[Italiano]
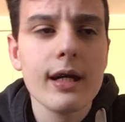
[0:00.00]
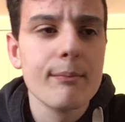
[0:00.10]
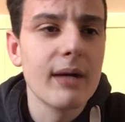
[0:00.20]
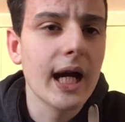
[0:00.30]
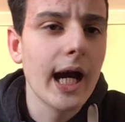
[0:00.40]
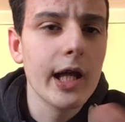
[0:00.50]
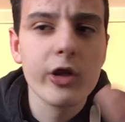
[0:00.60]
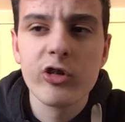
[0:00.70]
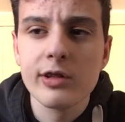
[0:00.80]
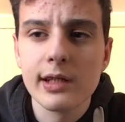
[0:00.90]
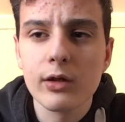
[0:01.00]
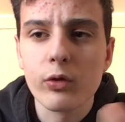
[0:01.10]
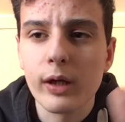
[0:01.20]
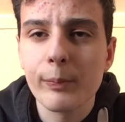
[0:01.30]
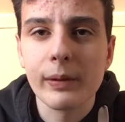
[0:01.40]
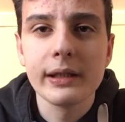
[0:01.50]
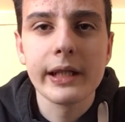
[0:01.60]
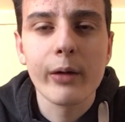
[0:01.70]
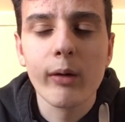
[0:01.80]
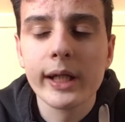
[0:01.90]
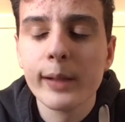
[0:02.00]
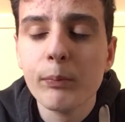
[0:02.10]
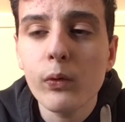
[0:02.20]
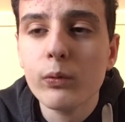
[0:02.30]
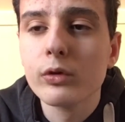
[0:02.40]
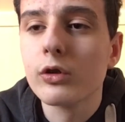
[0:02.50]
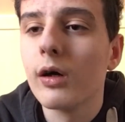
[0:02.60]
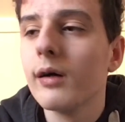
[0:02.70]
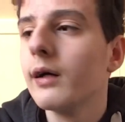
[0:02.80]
magari riuscite ancora a prendere qualche punto.